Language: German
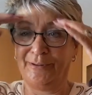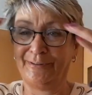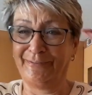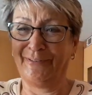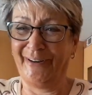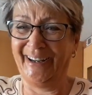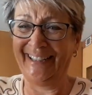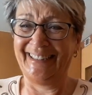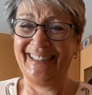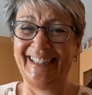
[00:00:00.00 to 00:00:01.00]

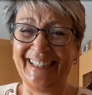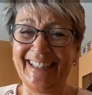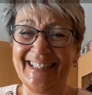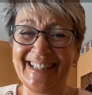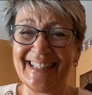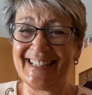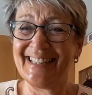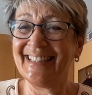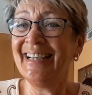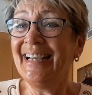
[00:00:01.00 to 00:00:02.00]
geworden ist
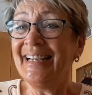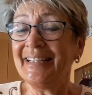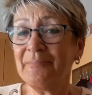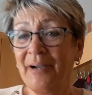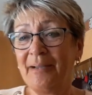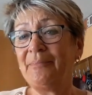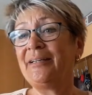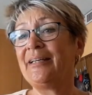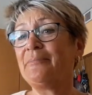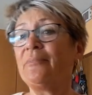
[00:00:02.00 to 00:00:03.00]
in meinem
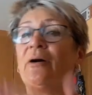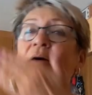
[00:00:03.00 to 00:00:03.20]
Leben.